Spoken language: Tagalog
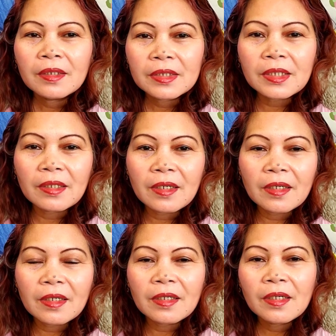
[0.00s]
Sa
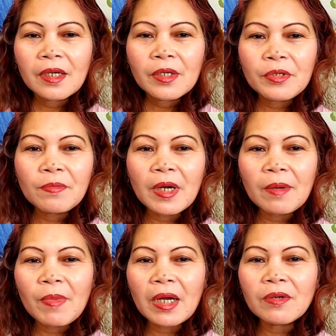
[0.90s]
yung
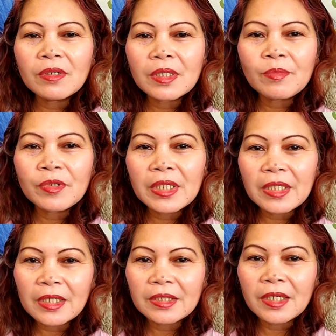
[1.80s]
mga bagong na
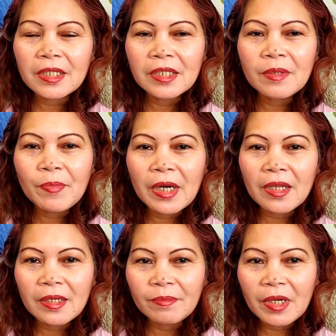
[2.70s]
monetized na hindi pa
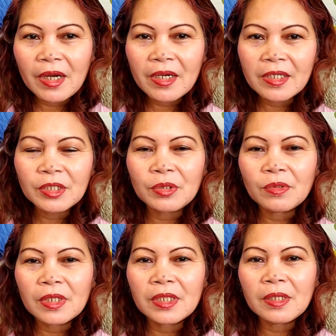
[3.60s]
alam guys, yung
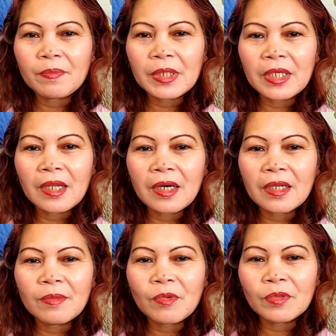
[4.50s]
hindi pa nila
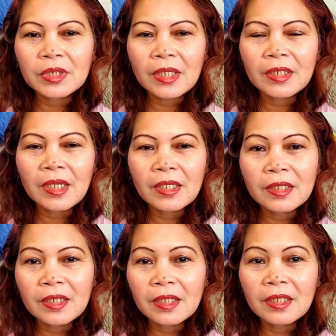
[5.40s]
alam kung saan nila
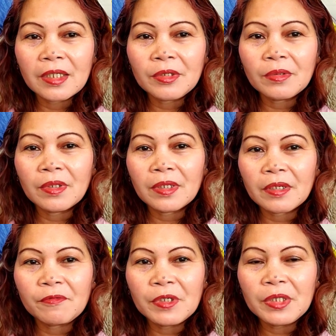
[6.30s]
titingnan yung
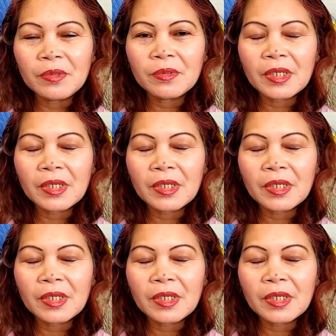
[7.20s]
revenue.